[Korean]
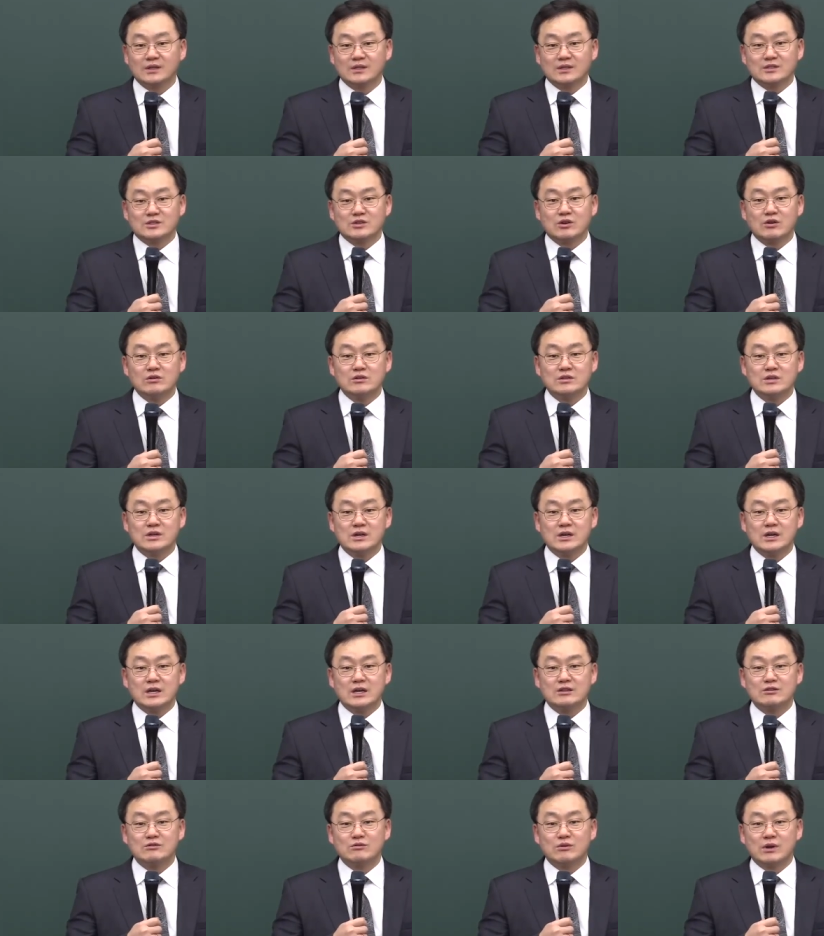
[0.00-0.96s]

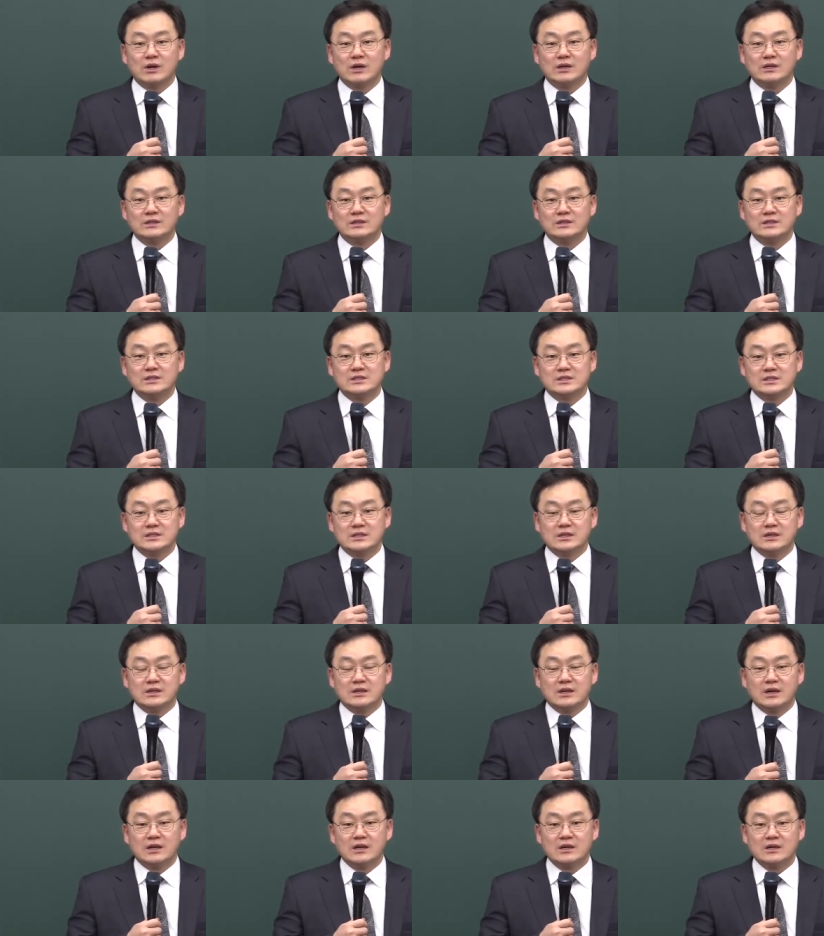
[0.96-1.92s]
성령의 인도라는
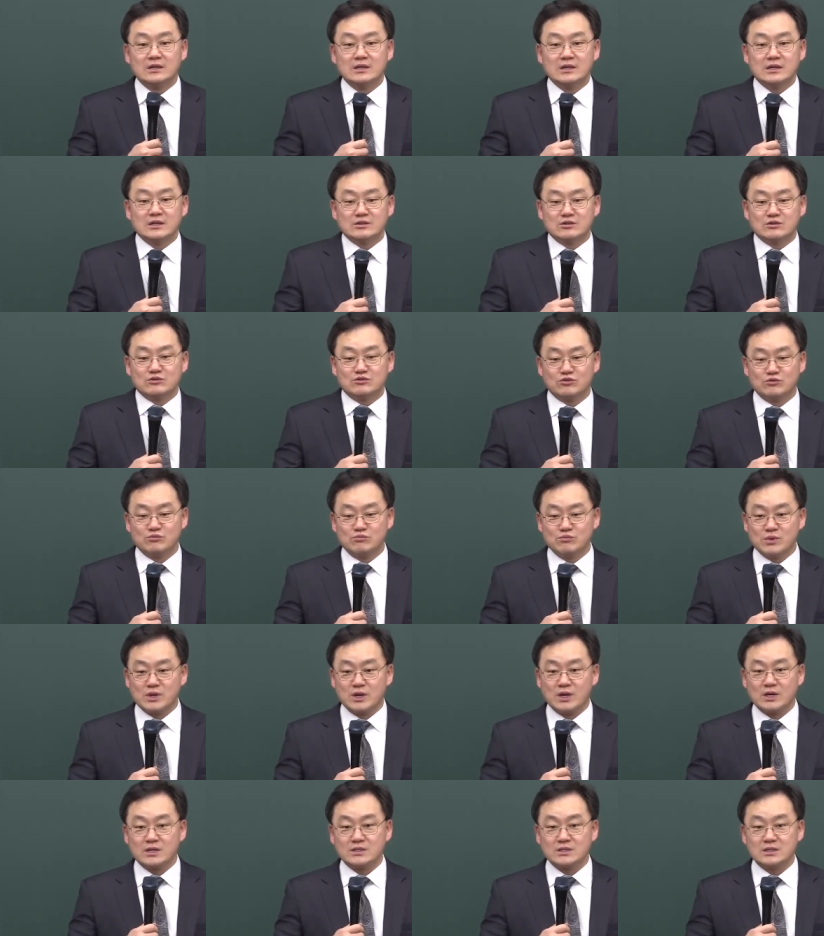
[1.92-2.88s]
것이 하나님께서
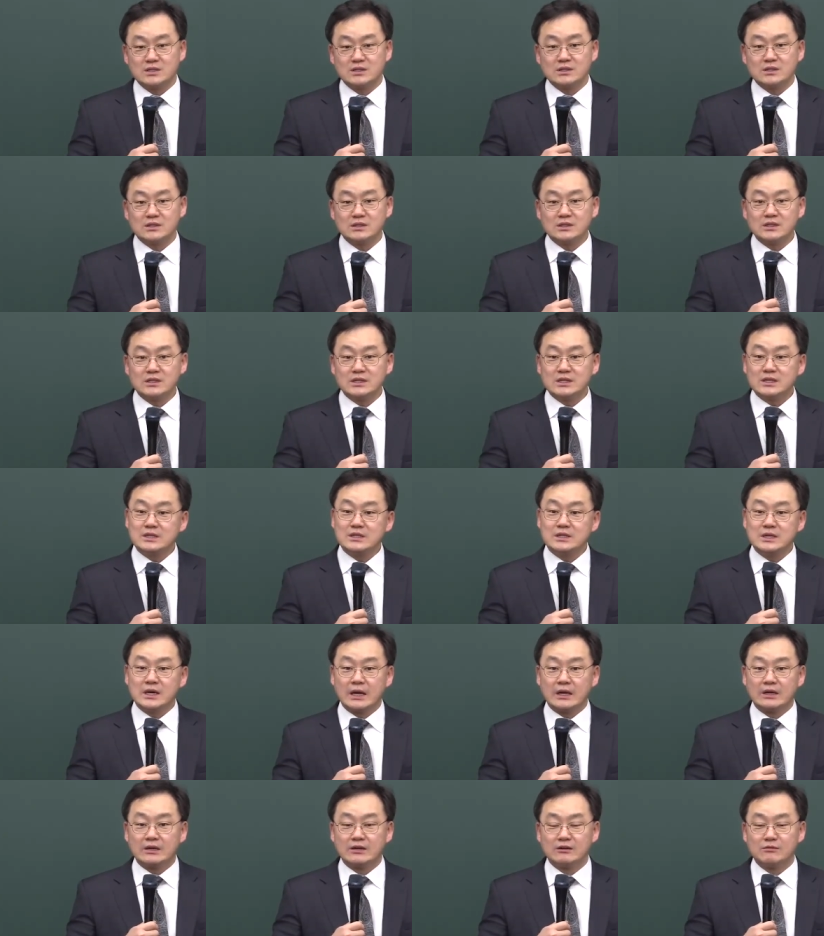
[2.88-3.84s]
준비하신 그 길을
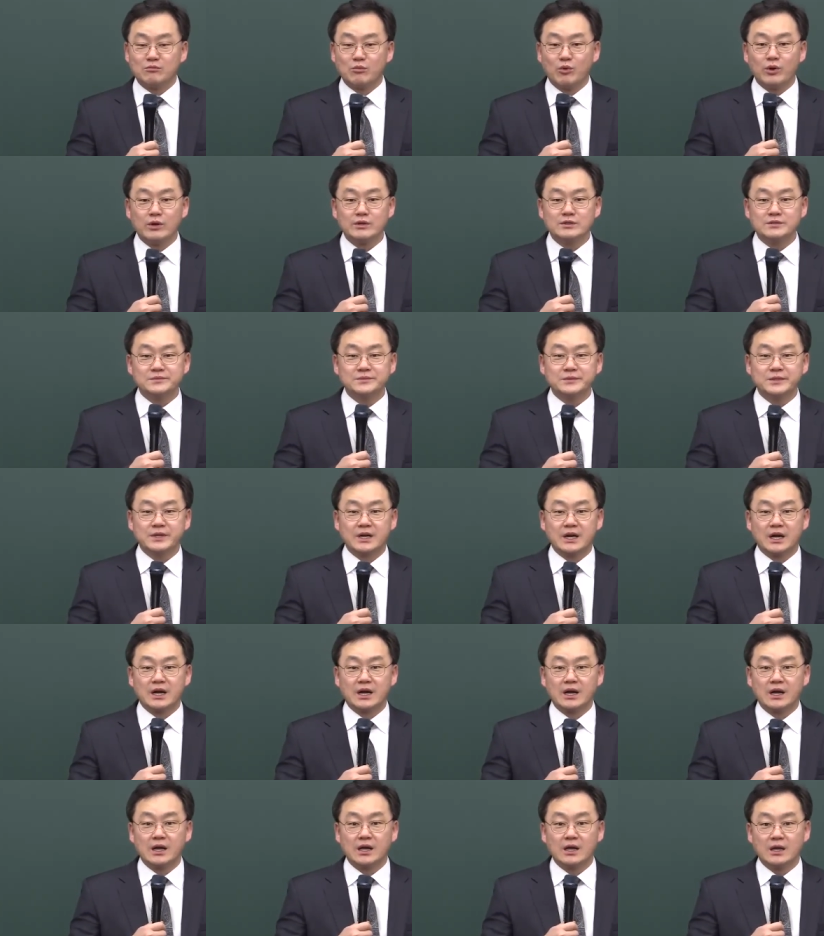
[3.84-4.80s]
가는 거.
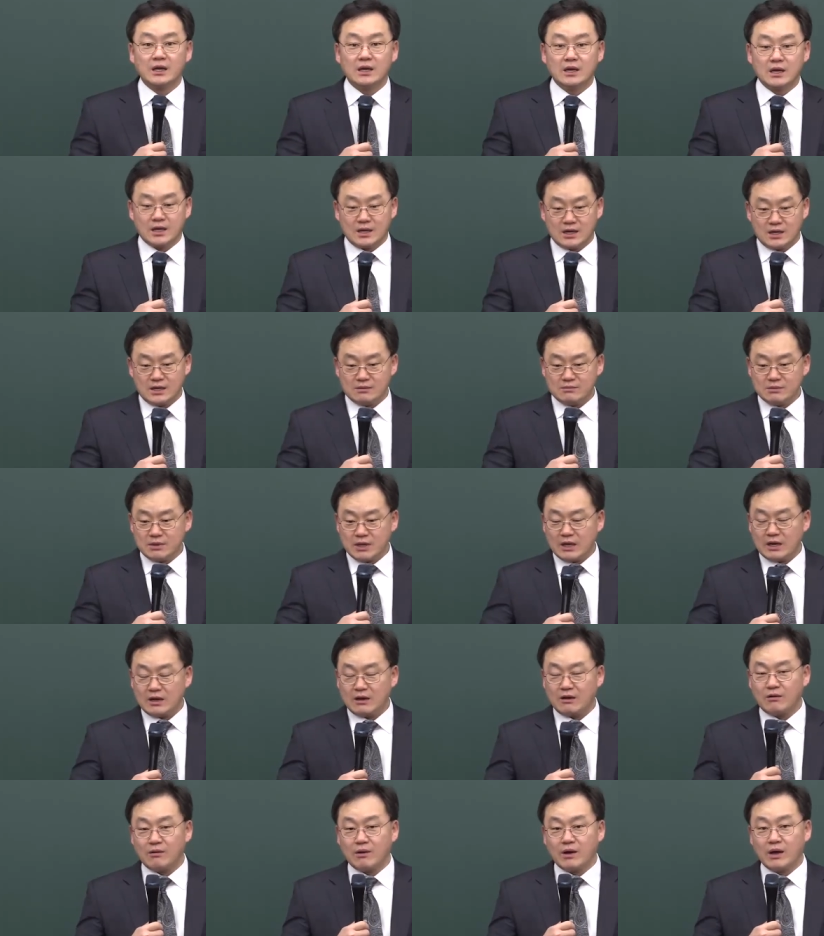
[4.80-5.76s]
뭐겠습니까? 하나님
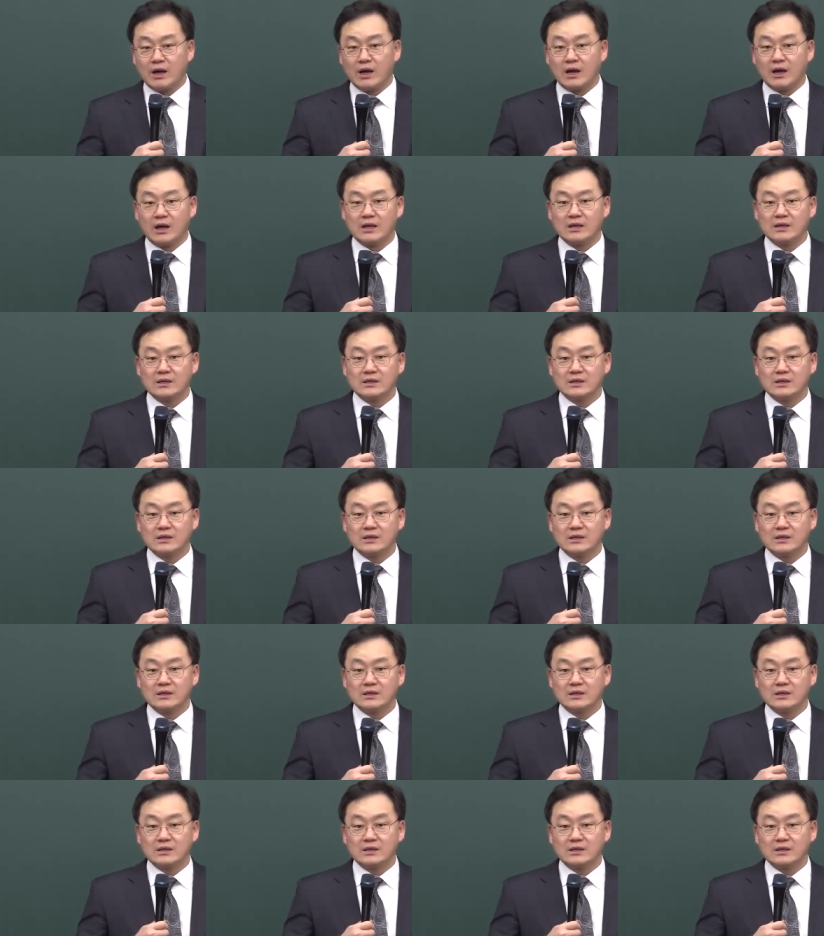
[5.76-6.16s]
나라와